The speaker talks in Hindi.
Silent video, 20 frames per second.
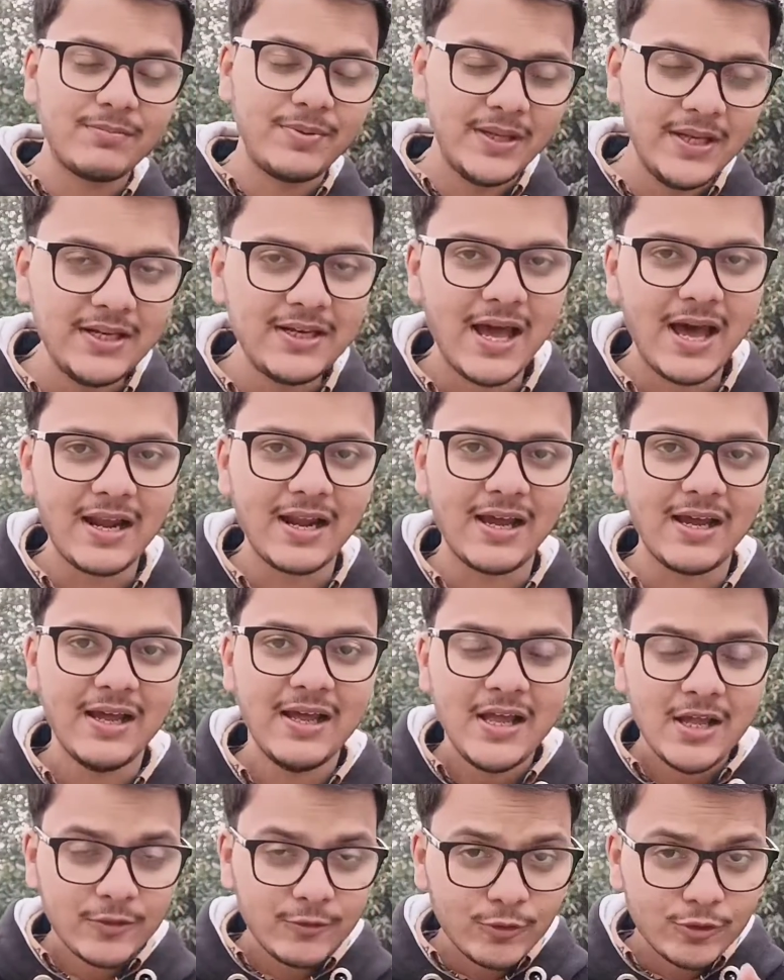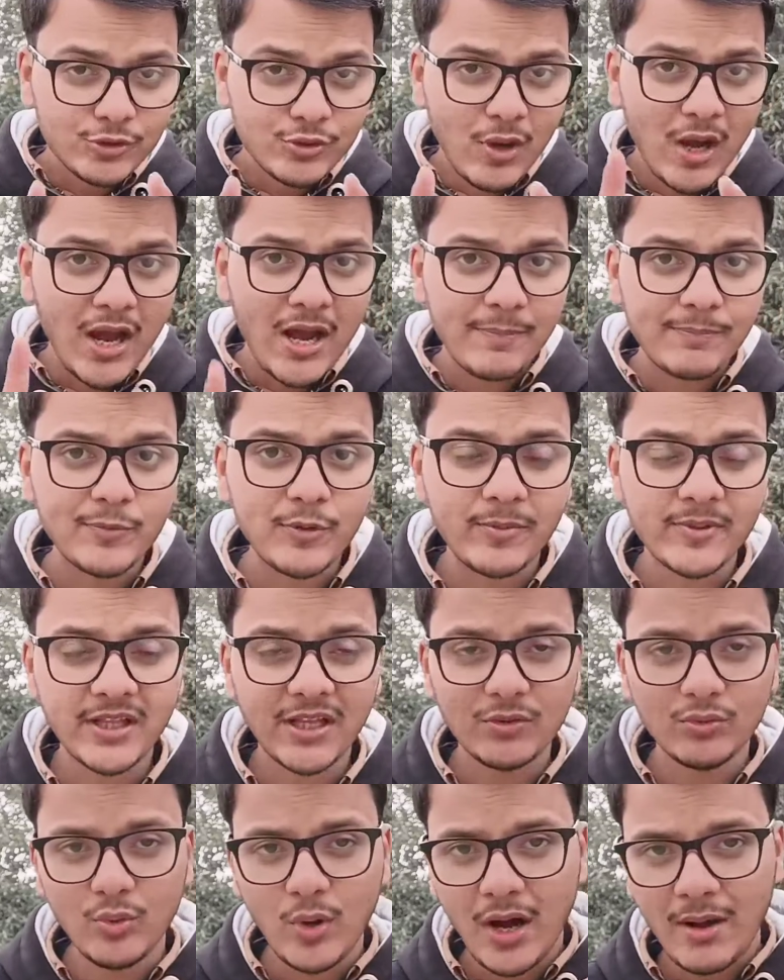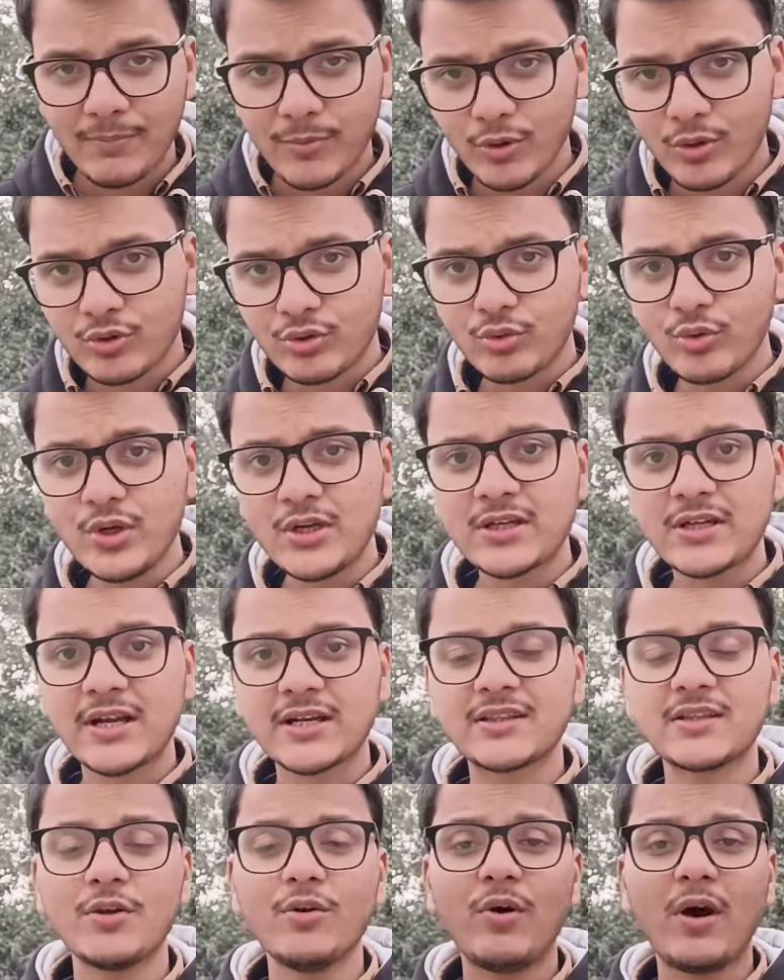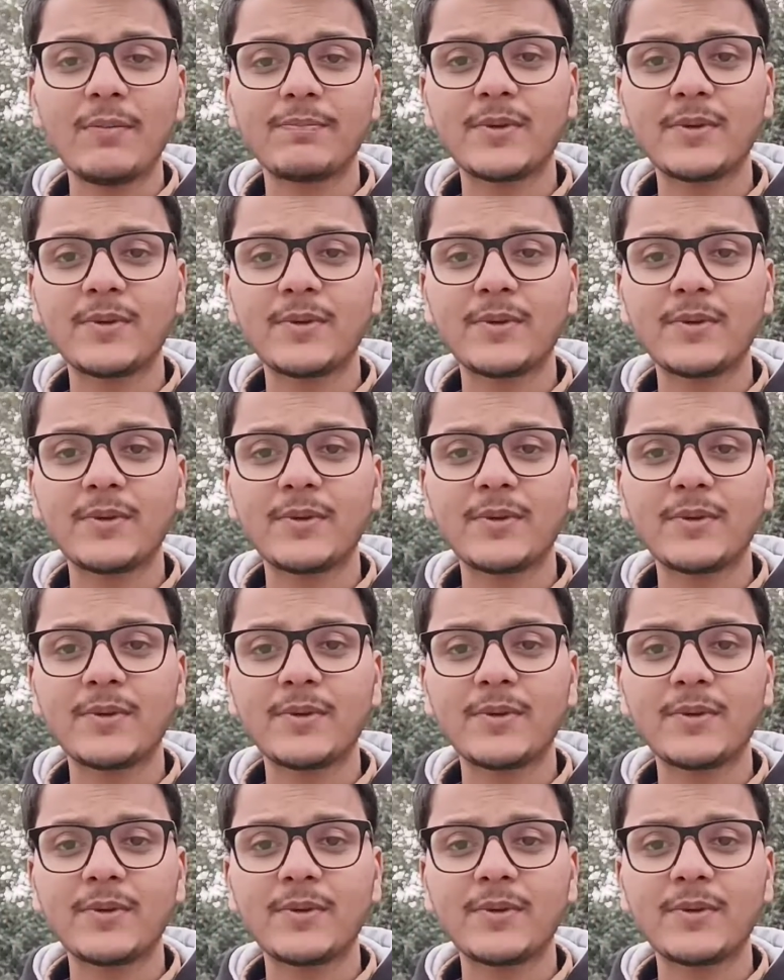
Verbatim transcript: भी डाला दोस्तों आपको बता दूँ आप लोग ट्वीट करते हो